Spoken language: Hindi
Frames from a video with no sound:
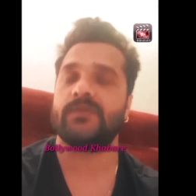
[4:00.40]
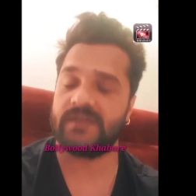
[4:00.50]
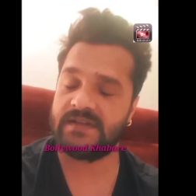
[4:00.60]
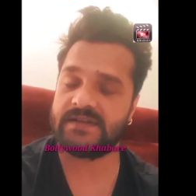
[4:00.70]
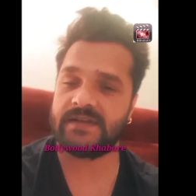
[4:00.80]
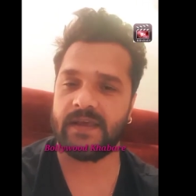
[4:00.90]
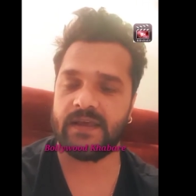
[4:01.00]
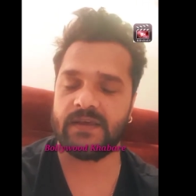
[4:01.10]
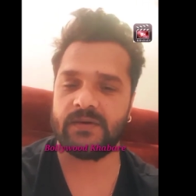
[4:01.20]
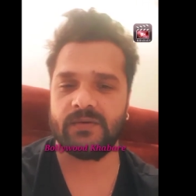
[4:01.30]
तो दिल से
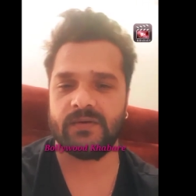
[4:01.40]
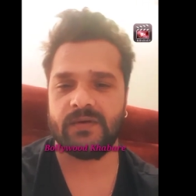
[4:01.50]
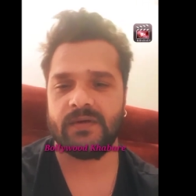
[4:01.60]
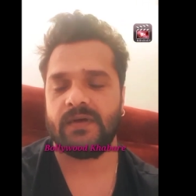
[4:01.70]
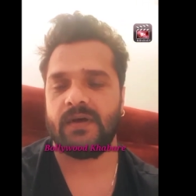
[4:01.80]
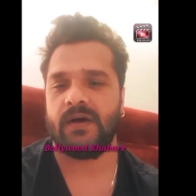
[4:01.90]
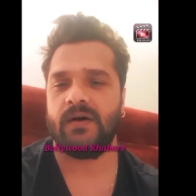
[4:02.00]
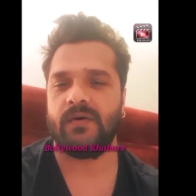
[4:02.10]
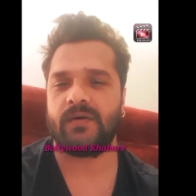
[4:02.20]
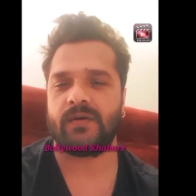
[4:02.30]
थैंक यू
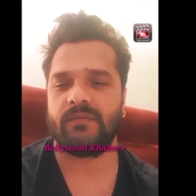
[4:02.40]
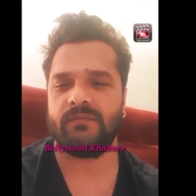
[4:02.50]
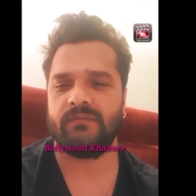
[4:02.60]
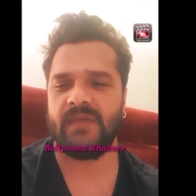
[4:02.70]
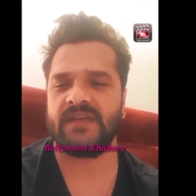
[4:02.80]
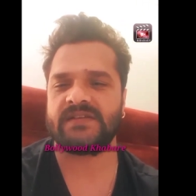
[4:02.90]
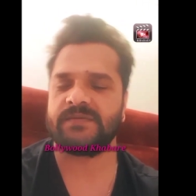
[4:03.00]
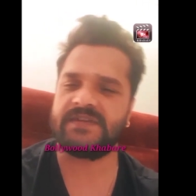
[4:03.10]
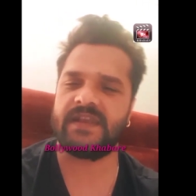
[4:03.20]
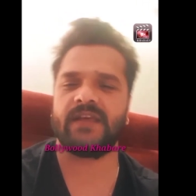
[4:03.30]
और मैं
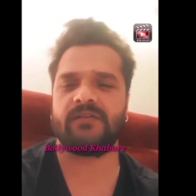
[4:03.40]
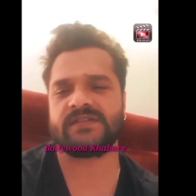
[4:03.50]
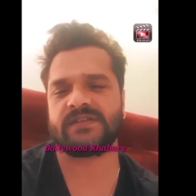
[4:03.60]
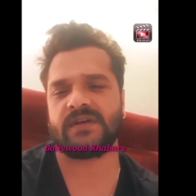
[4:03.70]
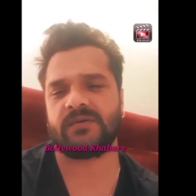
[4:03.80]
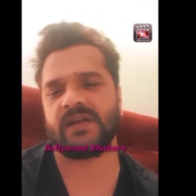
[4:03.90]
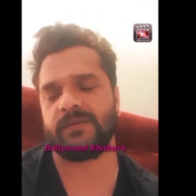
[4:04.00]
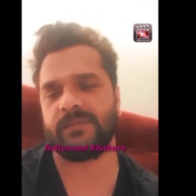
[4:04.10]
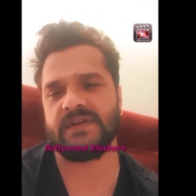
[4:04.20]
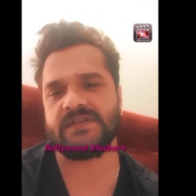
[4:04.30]
सबसे रिक्वेस्ट करूंगा
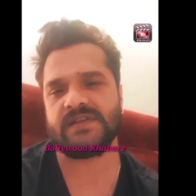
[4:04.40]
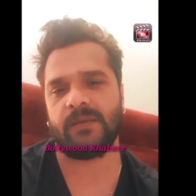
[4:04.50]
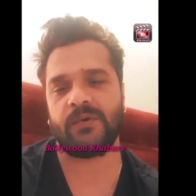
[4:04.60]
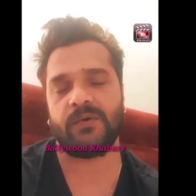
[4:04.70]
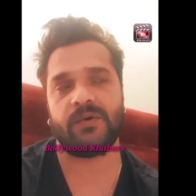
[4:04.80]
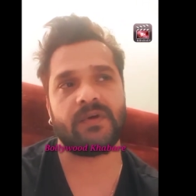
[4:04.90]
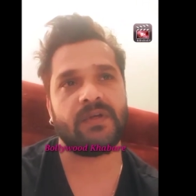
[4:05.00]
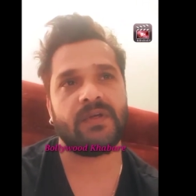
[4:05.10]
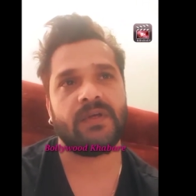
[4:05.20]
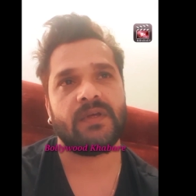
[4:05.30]
कि प्लीज़ आप लोग
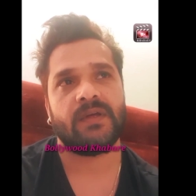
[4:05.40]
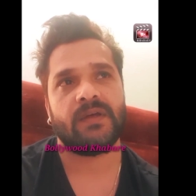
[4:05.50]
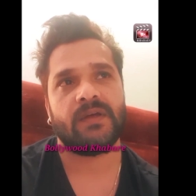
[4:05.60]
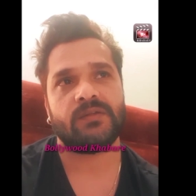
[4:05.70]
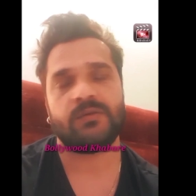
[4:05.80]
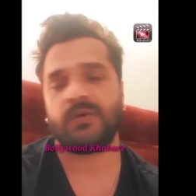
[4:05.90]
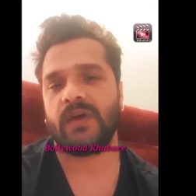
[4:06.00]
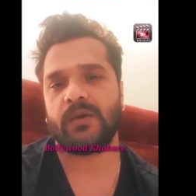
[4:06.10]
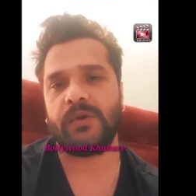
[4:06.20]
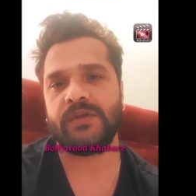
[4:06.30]

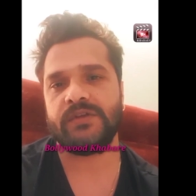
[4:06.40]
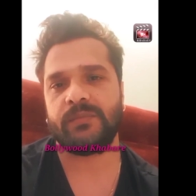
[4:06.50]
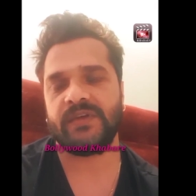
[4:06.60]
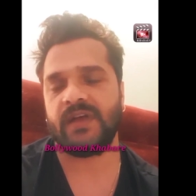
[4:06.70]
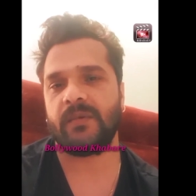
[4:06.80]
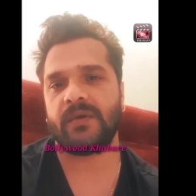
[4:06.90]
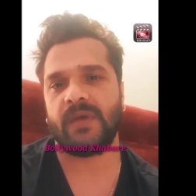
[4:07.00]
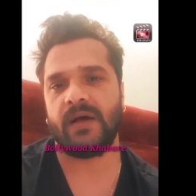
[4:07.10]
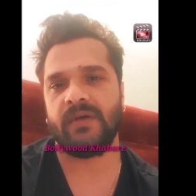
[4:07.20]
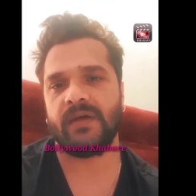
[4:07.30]
दुल्हन हुई जो पिया
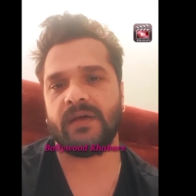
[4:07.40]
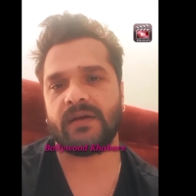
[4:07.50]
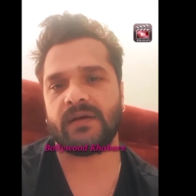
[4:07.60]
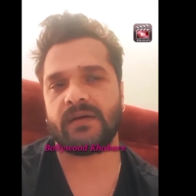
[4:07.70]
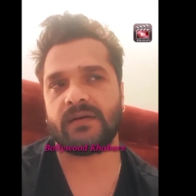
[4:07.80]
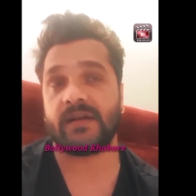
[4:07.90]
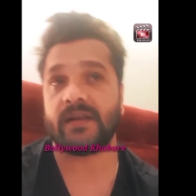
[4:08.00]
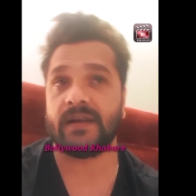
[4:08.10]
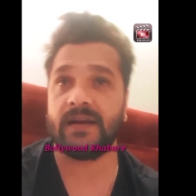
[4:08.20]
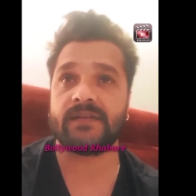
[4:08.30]
मन भावे का
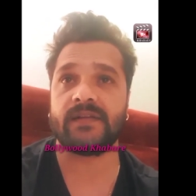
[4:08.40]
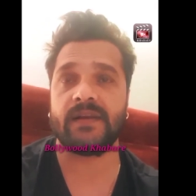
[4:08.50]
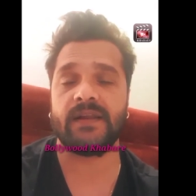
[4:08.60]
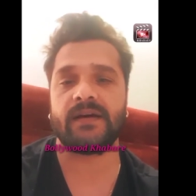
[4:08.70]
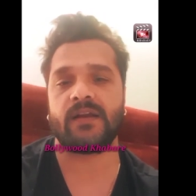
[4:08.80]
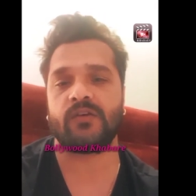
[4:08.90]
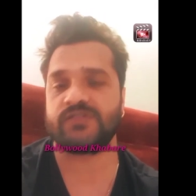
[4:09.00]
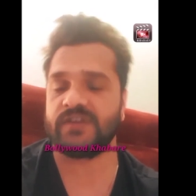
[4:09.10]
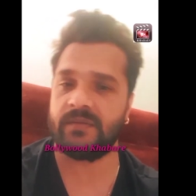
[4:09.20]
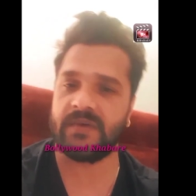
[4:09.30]
ट्रेलर से लेकर और
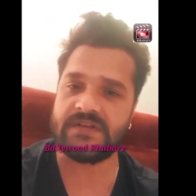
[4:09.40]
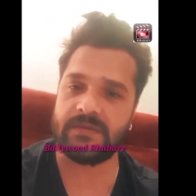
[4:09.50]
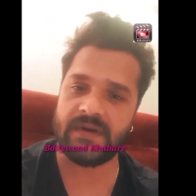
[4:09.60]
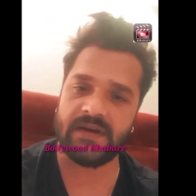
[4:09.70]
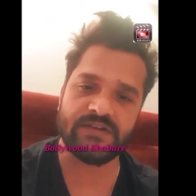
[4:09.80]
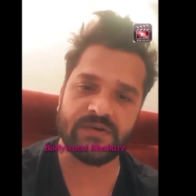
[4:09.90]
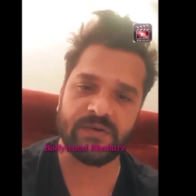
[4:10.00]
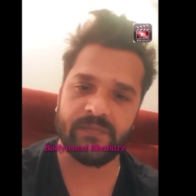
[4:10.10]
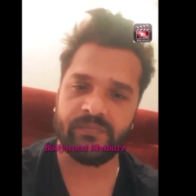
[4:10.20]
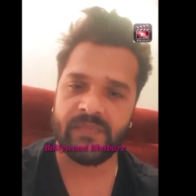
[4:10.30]
सिनेमा जब रिलीज हो